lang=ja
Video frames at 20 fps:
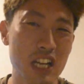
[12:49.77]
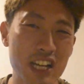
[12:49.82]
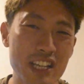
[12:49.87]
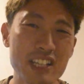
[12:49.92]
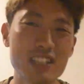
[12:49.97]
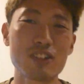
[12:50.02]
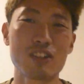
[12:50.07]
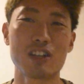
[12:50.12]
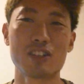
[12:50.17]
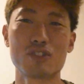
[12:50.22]
が
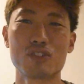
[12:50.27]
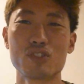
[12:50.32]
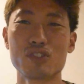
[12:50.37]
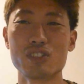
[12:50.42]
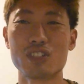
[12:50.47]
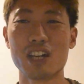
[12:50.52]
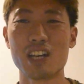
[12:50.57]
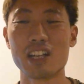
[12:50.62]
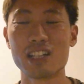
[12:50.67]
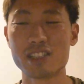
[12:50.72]
いいとかそう
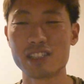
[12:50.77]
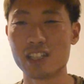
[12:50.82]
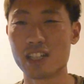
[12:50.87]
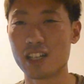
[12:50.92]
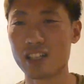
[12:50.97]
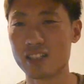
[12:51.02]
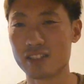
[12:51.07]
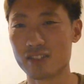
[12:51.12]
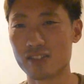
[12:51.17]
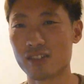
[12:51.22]
いう話じゃ
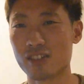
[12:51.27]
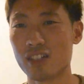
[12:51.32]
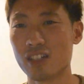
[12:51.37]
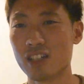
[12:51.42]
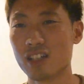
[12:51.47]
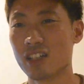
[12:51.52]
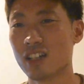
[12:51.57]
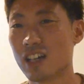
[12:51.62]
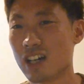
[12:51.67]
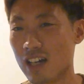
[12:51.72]
ないんですよ
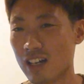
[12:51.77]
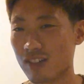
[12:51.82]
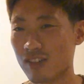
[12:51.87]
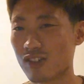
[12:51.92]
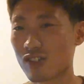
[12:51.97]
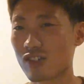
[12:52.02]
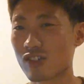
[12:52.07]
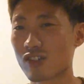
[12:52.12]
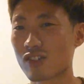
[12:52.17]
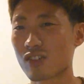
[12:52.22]
あ
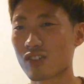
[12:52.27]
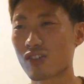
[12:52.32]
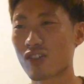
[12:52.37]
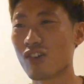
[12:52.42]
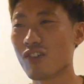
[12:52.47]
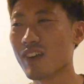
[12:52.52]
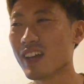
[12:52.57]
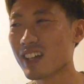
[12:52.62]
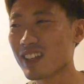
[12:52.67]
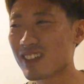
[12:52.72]
の
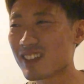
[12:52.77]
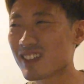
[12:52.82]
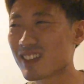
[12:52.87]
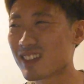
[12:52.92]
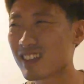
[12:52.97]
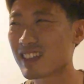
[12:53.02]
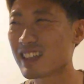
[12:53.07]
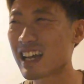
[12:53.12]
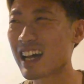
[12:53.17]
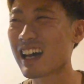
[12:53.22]
コメント
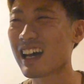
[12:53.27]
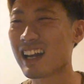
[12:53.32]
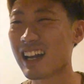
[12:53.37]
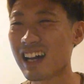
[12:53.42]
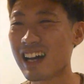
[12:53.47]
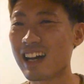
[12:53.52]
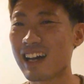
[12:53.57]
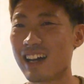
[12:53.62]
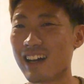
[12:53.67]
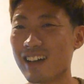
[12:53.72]
だか
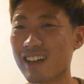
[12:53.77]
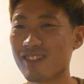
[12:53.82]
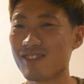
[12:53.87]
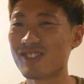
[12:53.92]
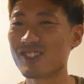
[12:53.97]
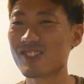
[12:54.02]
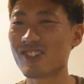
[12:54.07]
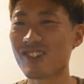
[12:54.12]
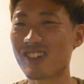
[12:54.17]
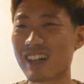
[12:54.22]
ら
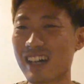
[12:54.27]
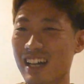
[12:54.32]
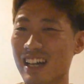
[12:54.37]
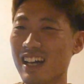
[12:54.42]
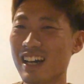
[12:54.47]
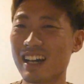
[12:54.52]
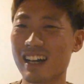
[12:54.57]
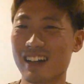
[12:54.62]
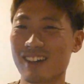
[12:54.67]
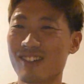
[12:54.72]
向こうか
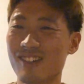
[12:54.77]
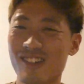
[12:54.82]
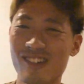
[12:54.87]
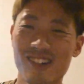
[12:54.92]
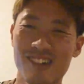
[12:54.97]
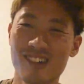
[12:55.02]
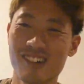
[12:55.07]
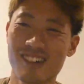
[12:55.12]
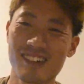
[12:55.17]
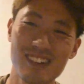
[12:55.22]
ら
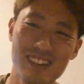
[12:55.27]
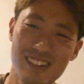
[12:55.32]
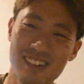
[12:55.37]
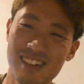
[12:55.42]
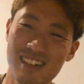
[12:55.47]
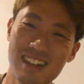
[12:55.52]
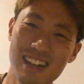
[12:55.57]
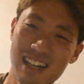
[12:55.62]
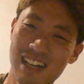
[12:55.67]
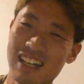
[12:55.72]
こ
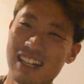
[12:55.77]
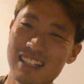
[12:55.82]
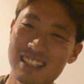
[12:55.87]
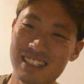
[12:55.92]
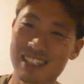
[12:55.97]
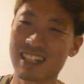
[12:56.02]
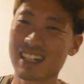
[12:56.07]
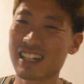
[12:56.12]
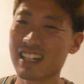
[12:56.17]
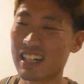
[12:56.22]
う話
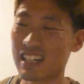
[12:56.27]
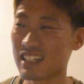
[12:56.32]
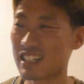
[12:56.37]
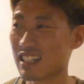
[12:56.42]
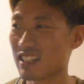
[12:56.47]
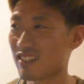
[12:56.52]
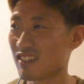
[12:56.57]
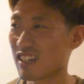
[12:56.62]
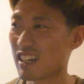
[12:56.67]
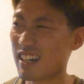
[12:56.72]
しかけられ
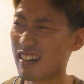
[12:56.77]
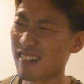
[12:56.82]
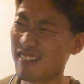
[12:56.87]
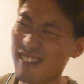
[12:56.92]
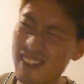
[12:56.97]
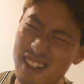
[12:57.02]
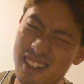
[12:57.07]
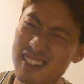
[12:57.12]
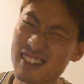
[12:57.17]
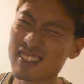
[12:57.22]
たりとか
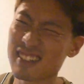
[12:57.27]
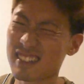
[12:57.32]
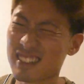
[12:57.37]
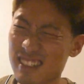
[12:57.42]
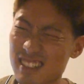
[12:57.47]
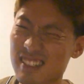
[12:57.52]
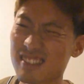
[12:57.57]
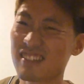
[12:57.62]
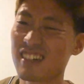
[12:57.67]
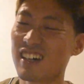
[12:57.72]
コメント
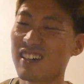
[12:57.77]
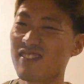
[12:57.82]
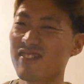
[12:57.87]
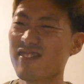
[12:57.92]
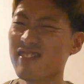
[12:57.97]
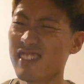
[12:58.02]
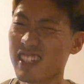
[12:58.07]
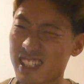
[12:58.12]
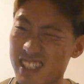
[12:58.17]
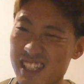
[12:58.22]
来るのは
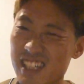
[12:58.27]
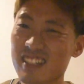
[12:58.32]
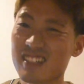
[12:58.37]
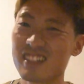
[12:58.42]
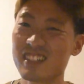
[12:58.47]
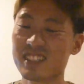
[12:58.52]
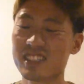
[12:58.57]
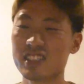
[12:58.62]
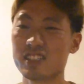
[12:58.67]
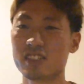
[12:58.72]
めっちゃ
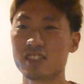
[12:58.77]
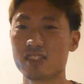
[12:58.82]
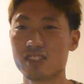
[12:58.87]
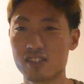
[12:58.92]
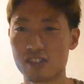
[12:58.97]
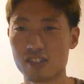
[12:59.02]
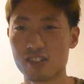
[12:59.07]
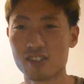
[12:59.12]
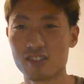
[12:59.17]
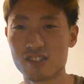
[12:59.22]
嬉しいんです
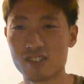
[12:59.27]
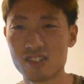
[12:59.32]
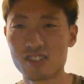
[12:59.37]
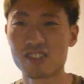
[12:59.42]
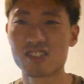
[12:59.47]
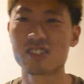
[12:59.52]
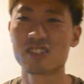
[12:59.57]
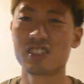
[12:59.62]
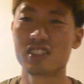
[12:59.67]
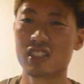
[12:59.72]
よ
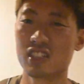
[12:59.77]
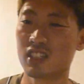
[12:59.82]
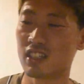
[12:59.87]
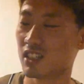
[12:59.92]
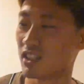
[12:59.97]
本当に